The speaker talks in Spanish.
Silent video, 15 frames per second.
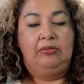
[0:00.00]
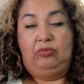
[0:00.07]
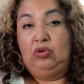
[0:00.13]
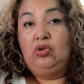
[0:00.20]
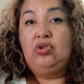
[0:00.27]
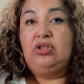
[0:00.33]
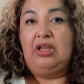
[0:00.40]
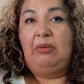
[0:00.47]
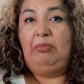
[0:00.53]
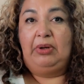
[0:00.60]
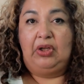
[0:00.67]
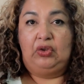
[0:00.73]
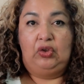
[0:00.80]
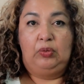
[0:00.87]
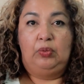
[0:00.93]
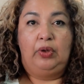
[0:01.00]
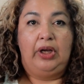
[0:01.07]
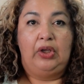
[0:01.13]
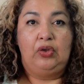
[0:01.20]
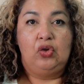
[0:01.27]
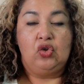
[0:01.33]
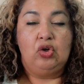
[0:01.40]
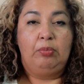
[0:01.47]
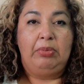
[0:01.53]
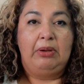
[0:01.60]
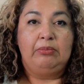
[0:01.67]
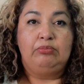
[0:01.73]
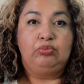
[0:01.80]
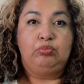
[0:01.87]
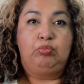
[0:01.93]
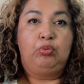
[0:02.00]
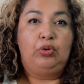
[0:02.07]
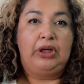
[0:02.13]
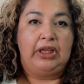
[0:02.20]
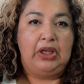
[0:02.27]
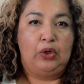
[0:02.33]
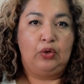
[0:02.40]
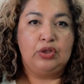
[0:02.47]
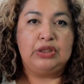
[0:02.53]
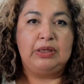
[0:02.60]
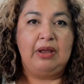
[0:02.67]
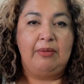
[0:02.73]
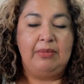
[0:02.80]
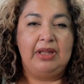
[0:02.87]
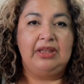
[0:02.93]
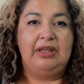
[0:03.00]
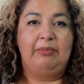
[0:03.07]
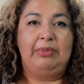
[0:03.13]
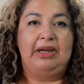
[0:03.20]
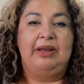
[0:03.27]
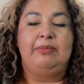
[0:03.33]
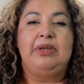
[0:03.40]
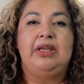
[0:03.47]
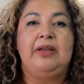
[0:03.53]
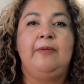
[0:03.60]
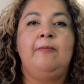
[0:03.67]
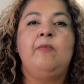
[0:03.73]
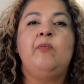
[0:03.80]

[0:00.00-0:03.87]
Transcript: No siempre estoy buscando ropa pura y exclusivamente para mí.